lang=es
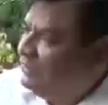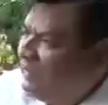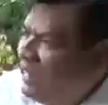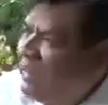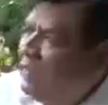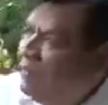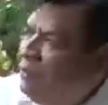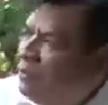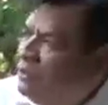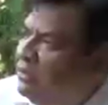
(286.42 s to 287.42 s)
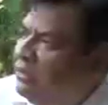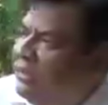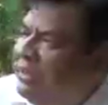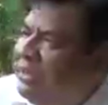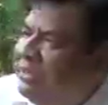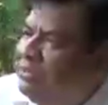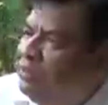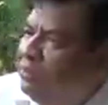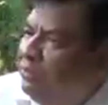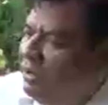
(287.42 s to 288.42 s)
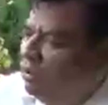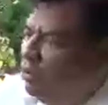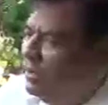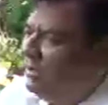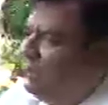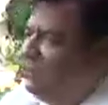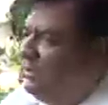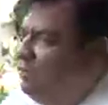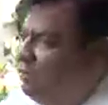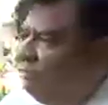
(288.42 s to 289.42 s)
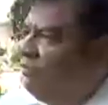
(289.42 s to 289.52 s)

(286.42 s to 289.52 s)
Tiene que haber un proceso de entrega-recepción, pero concretamente en cuanto